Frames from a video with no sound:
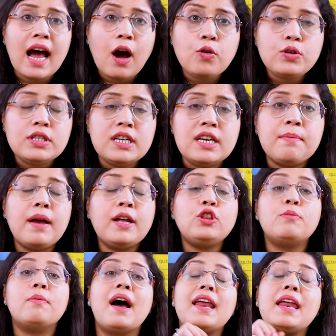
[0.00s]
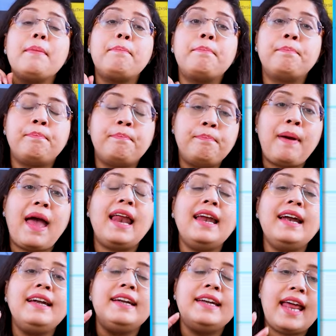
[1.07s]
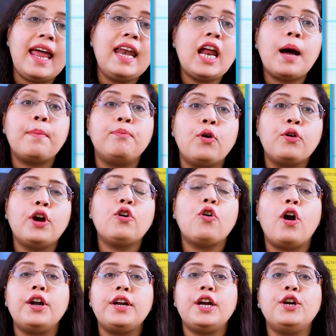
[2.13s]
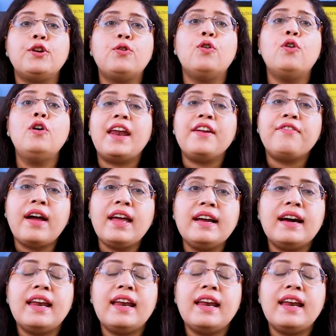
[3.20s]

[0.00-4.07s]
इन हाउस टीम है तुम्हारे पहले 10 अपलोडेड कंटेंट को वेरीफाई